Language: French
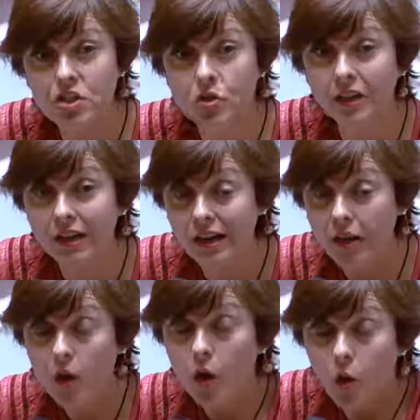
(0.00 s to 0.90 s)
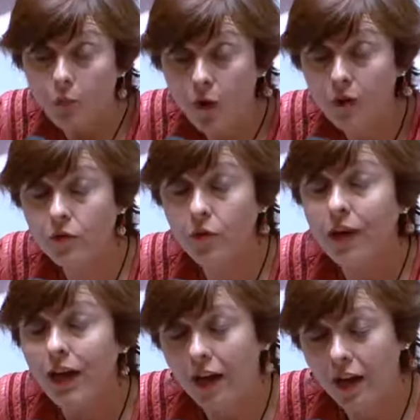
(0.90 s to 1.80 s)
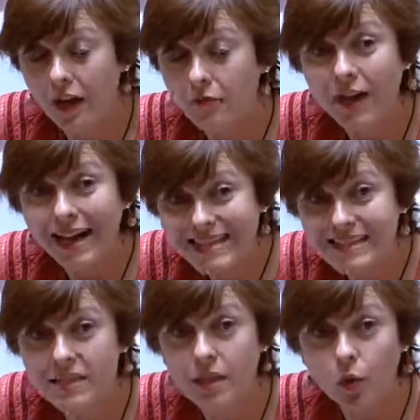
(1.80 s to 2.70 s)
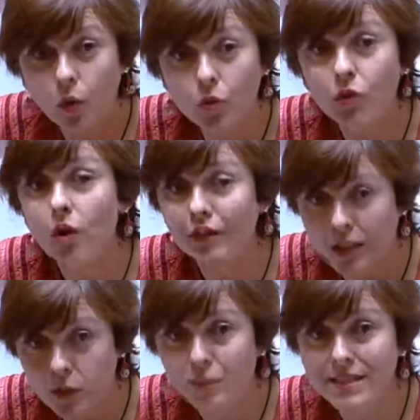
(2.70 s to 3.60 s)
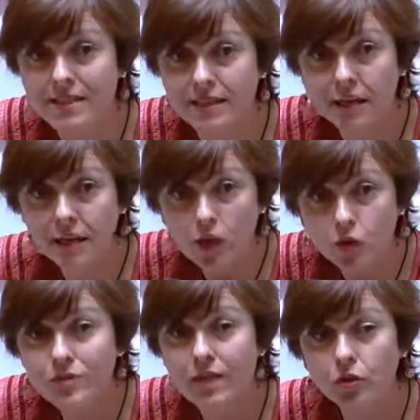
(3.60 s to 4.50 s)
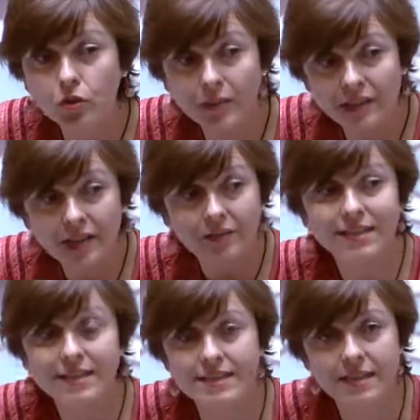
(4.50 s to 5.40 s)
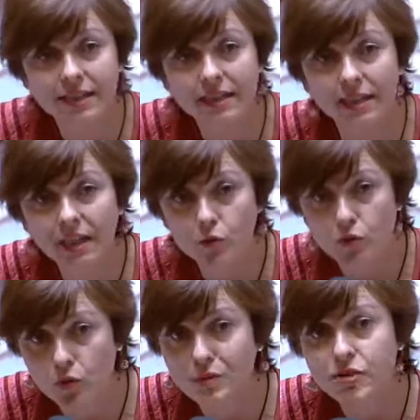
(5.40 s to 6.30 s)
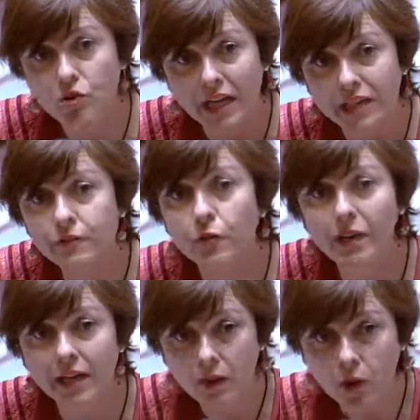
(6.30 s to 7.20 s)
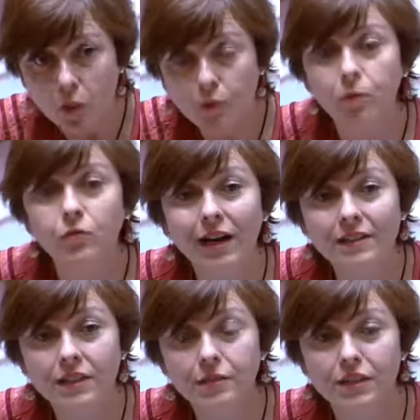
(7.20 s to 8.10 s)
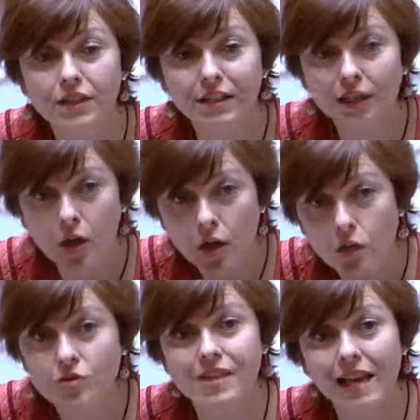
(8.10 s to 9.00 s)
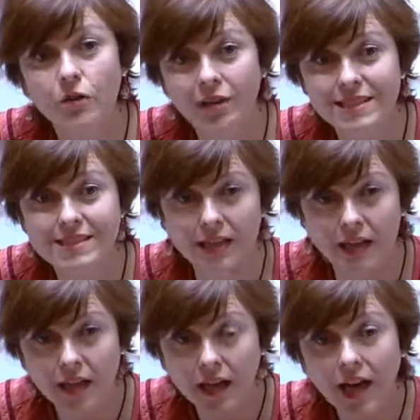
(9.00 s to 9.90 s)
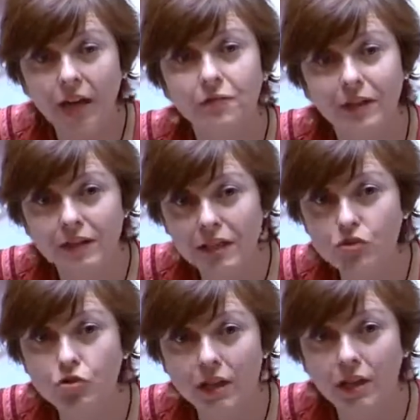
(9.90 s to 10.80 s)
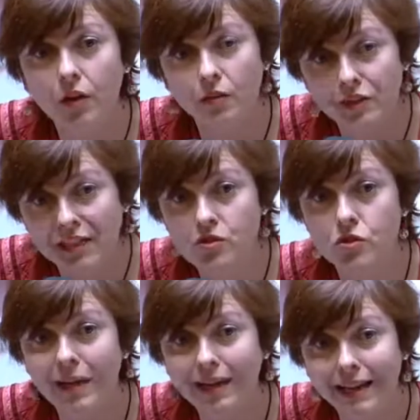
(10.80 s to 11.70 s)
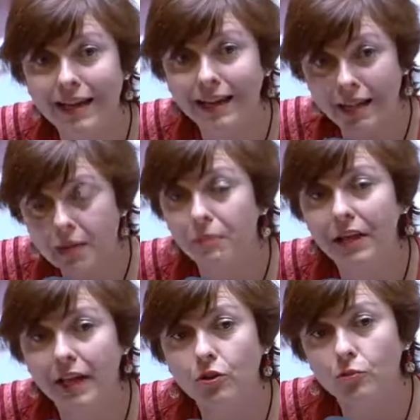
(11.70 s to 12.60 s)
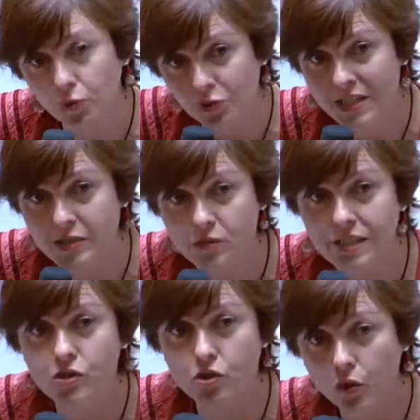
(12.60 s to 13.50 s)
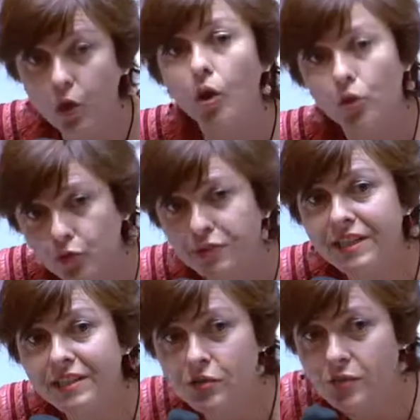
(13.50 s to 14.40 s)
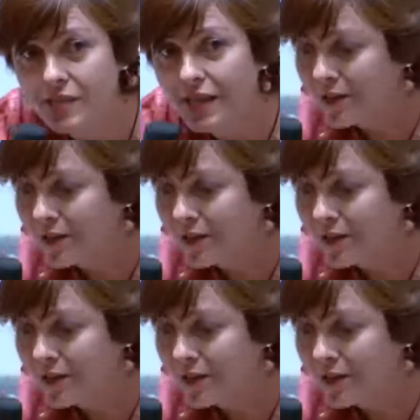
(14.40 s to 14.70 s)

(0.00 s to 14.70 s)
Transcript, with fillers: général peuvent euh, avoir accès aux dons et au mécénat. Nous avons demandé avec Christian Eckert une mission à Yves Blain pour pouvoir définir le cercle restreint afin d'assurer un financement clair et pérenne pour nos associations d'utilité sociale. Merci